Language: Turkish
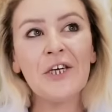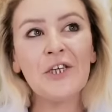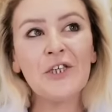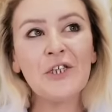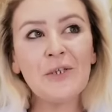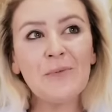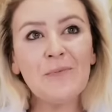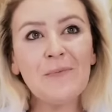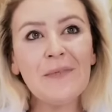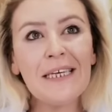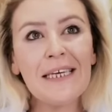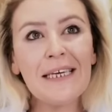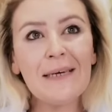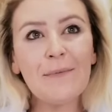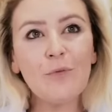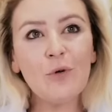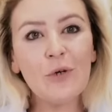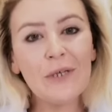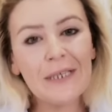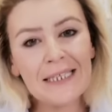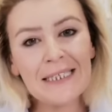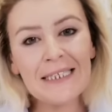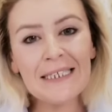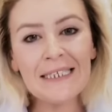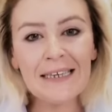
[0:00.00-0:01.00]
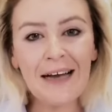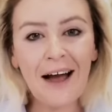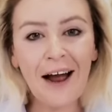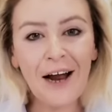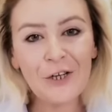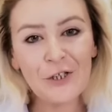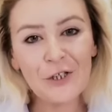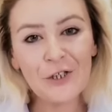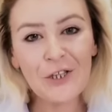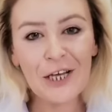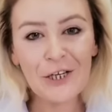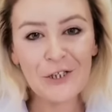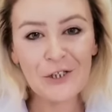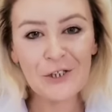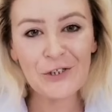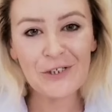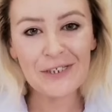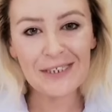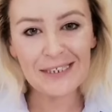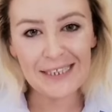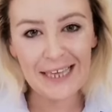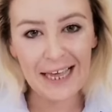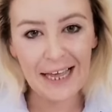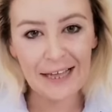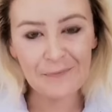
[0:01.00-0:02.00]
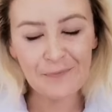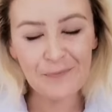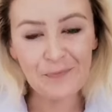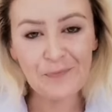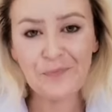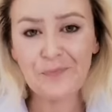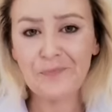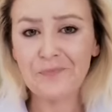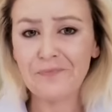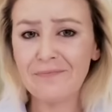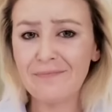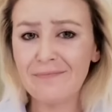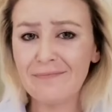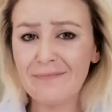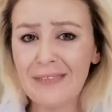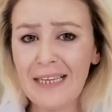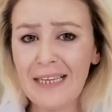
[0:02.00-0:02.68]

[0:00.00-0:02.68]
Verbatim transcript: Şimdi bu ikisini karşılaştırırken